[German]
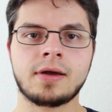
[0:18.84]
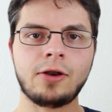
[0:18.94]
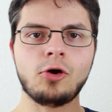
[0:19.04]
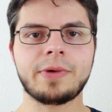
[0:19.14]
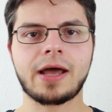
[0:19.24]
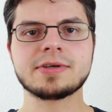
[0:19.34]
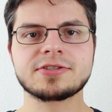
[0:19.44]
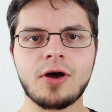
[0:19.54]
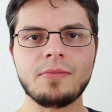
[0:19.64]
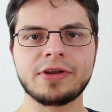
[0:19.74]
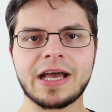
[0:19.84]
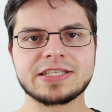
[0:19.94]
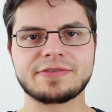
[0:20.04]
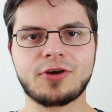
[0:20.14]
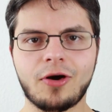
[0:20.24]
Hallo, mein Name ist Tom und
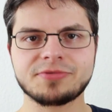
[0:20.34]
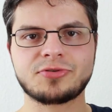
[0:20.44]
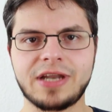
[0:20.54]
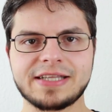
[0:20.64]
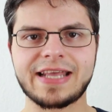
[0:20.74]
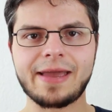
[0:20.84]
herzlich willkommen zu Let's